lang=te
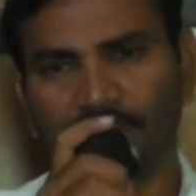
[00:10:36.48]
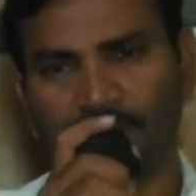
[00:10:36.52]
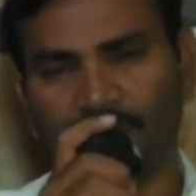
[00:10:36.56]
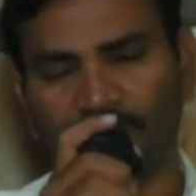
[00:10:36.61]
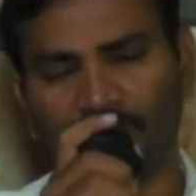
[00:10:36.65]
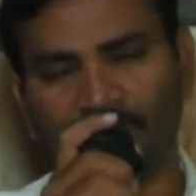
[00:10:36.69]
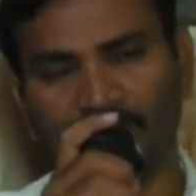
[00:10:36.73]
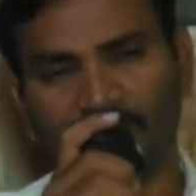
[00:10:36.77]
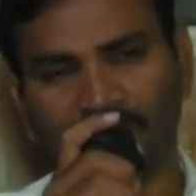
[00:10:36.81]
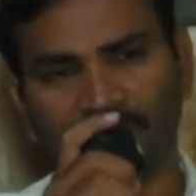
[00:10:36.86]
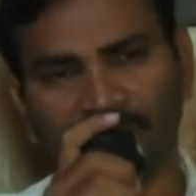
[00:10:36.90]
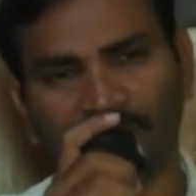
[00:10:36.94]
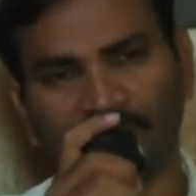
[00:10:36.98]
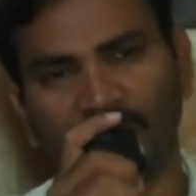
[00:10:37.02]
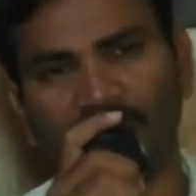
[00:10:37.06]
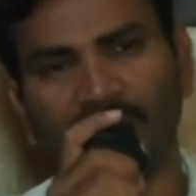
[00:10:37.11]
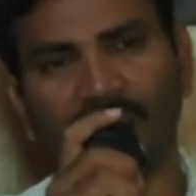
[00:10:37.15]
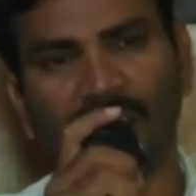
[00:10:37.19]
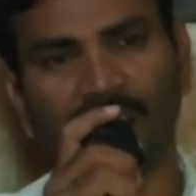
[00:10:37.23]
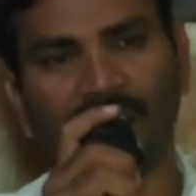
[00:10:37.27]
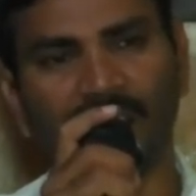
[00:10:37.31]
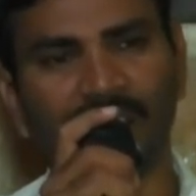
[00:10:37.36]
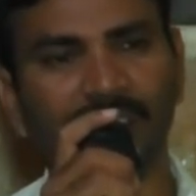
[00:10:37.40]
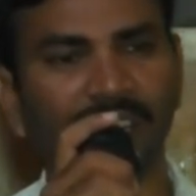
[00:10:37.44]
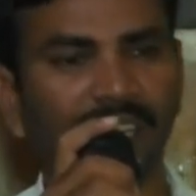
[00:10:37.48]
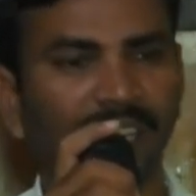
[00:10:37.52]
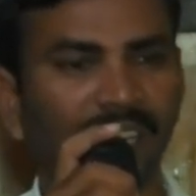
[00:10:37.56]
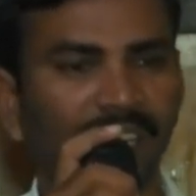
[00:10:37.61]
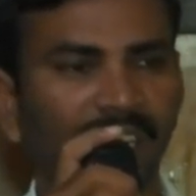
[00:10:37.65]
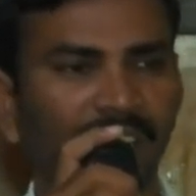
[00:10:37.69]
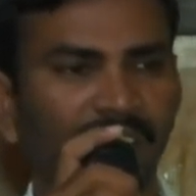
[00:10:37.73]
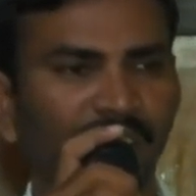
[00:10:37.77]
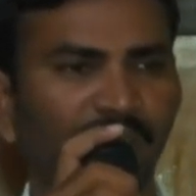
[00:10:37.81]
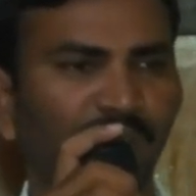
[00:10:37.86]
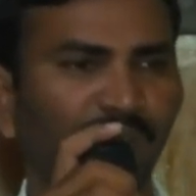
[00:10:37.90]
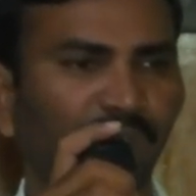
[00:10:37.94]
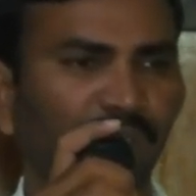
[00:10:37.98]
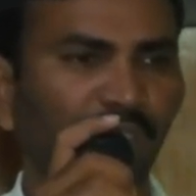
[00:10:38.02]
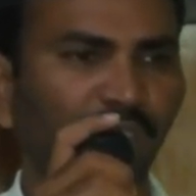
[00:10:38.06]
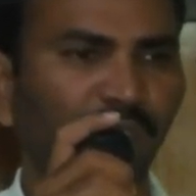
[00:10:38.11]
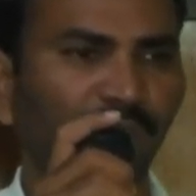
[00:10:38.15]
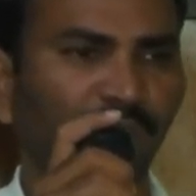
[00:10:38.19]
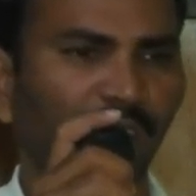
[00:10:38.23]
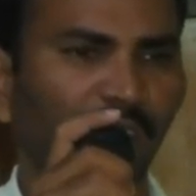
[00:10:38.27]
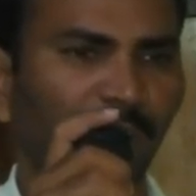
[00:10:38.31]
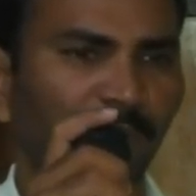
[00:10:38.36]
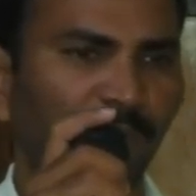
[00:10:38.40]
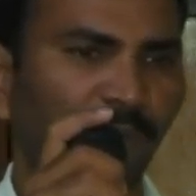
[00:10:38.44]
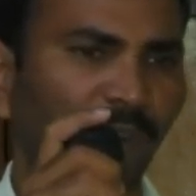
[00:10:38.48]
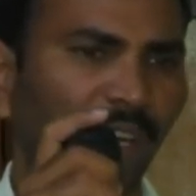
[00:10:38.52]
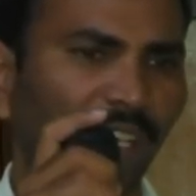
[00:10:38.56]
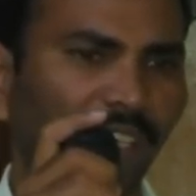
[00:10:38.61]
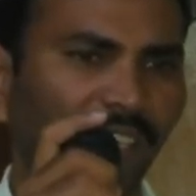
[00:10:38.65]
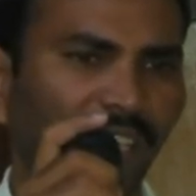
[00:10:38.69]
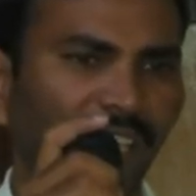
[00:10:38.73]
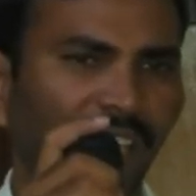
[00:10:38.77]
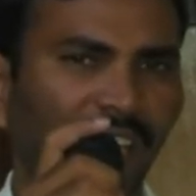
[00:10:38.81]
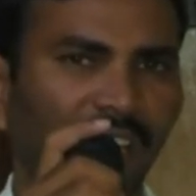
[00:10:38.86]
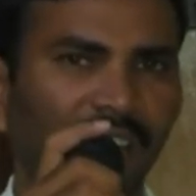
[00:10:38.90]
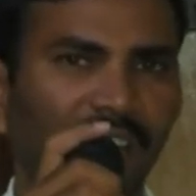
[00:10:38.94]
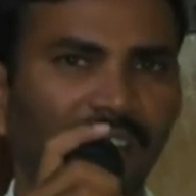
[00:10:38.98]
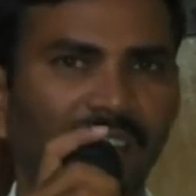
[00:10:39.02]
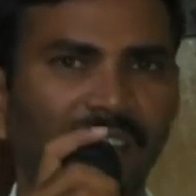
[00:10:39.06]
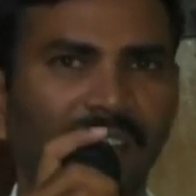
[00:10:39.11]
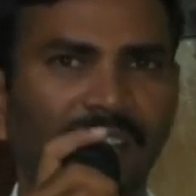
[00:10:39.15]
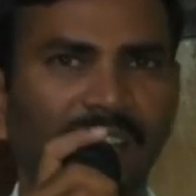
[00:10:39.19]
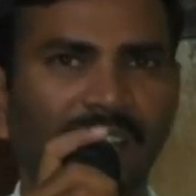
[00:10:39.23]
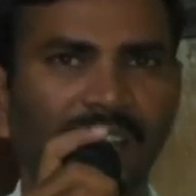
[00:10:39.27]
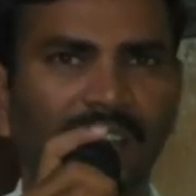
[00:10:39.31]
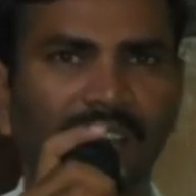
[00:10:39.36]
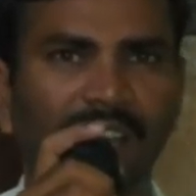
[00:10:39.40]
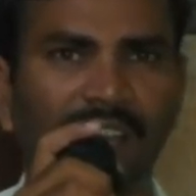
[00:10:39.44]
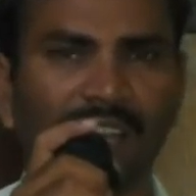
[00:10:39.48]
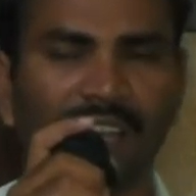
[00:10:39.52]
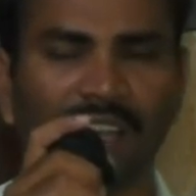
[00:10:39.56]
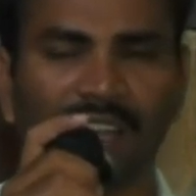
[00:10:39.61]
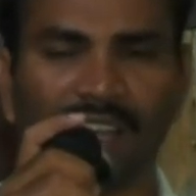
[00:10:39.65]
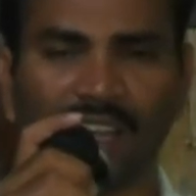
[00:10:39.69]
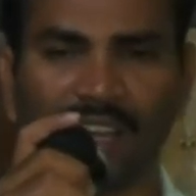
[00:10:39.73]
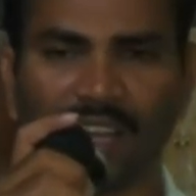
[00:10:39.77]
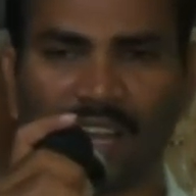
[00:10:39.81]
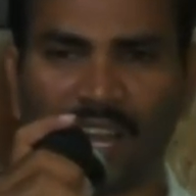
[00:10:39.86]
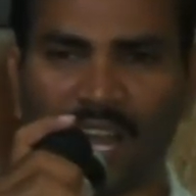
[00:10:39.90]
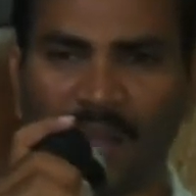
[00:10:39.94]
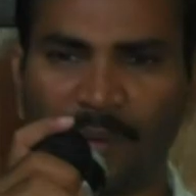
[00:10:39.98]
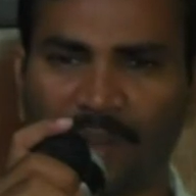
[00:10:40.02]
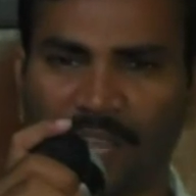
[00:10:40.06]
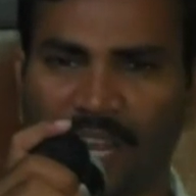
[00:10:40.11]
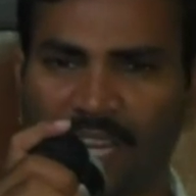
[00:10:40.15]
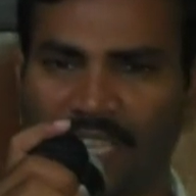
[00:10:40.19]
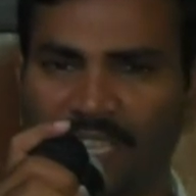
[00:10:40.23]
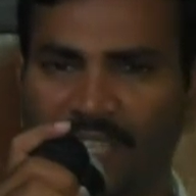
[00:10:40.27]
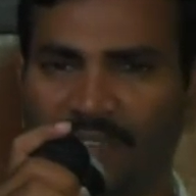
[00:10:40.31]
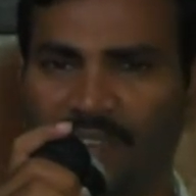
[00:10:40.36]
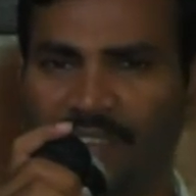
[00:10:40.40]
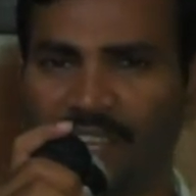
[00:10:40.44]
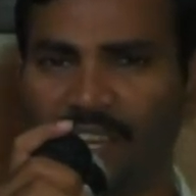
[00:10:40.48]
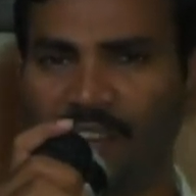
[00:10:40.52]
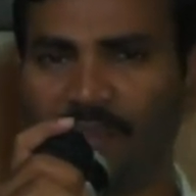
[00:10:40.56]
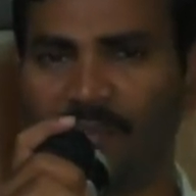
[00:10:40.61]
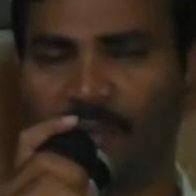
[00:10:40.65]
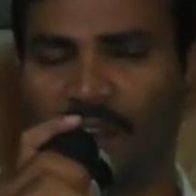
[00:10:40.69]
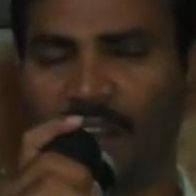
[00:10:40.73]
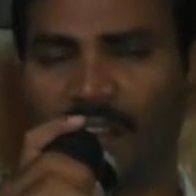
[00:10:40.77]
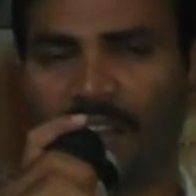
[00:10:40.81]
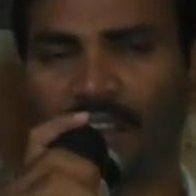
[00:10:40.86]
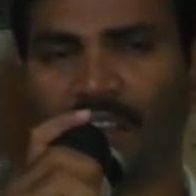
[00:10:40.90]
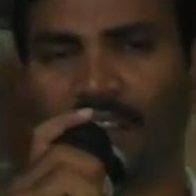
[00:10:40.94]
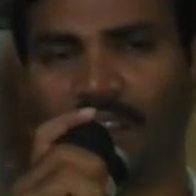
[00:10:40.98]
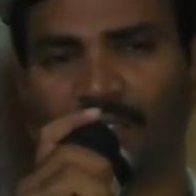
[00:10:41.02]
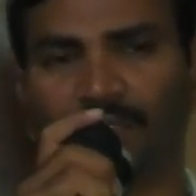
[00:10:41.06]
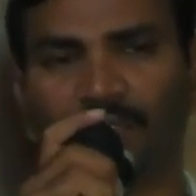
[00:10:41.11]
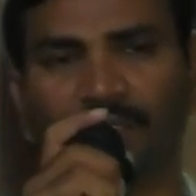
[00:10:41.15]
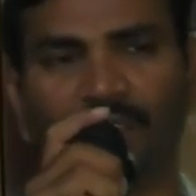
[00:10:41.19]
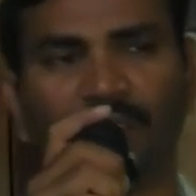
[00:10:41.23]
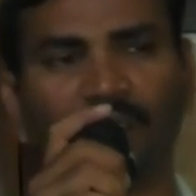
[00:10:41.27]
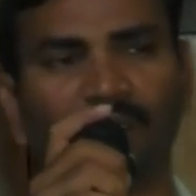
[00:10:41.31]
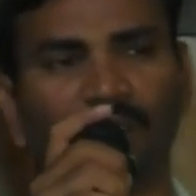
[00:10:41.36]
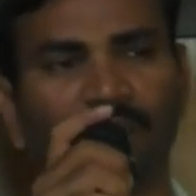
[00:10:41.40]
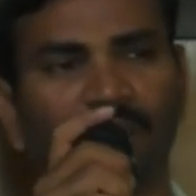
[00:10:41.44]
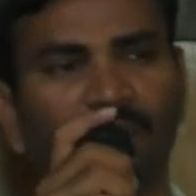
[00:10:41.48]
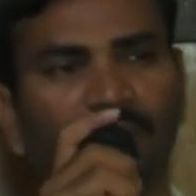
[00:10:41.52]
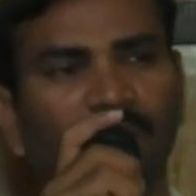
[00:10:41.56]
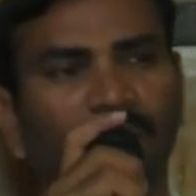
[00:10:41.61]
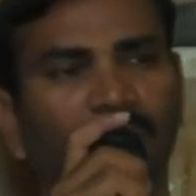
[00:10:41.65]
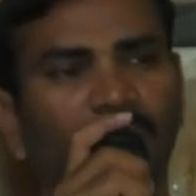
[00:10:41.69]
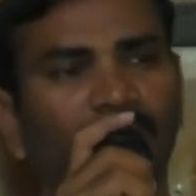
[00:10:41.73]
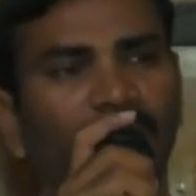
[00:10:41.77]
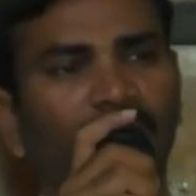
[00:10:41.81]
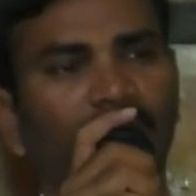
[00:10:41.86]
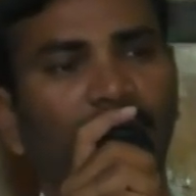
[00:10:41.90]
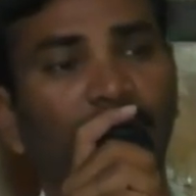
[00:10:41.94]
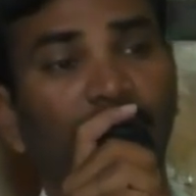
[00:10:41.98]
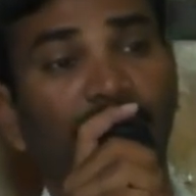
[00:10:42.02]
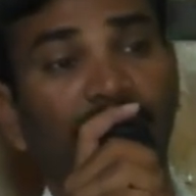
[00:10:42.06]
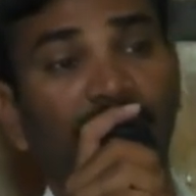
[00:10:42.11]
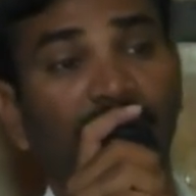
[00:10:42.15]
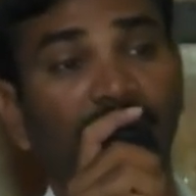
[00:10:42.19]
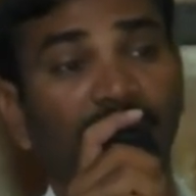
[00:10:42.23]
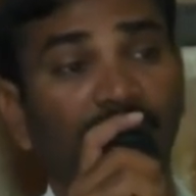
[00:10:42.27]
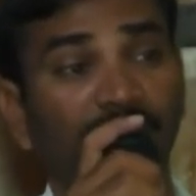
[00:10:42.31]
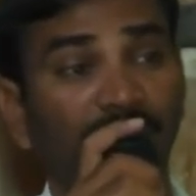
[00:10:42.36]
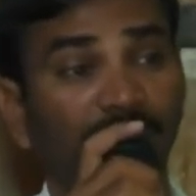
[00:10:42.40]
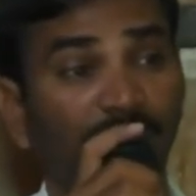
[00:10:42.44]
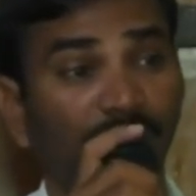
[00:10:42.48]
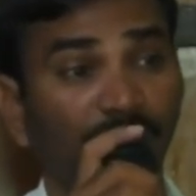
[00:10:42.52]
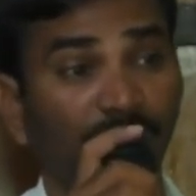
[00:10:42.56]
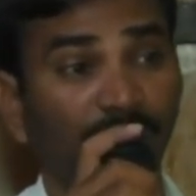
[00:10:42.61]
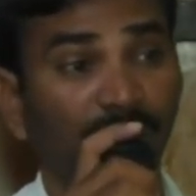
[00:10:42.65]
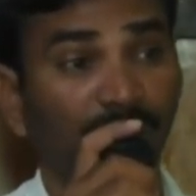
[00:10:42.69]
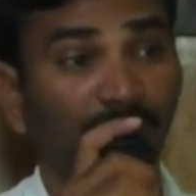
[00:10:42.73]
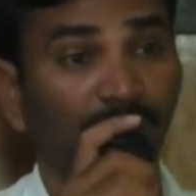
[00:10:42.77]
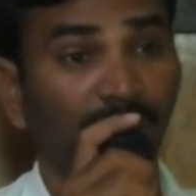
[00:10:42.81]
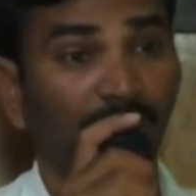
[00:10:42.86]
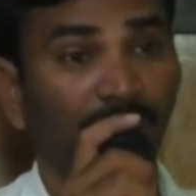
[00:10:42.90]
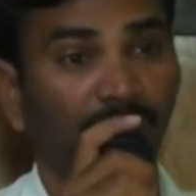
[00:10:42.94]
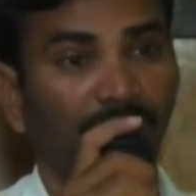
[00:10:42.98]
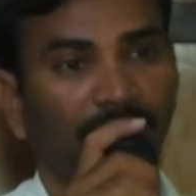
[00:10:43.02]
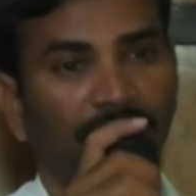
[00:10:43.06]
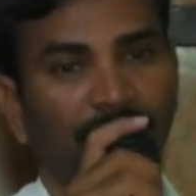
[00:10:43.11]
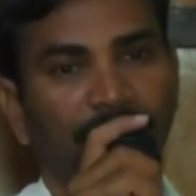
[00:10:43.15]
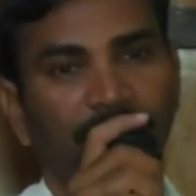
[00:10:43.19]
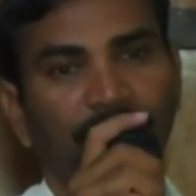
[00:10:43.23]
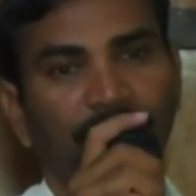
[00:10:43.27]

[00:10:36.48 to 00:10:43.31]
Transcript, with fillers: ప్రవర్తన అని యేసుక్రీస్తు వారు ఎప్పుడైతే ఆమెకు అర్థమయ్యేలా మాట్లాడుతున్నారో ఆమె వెంటనే తెలుసుకుంది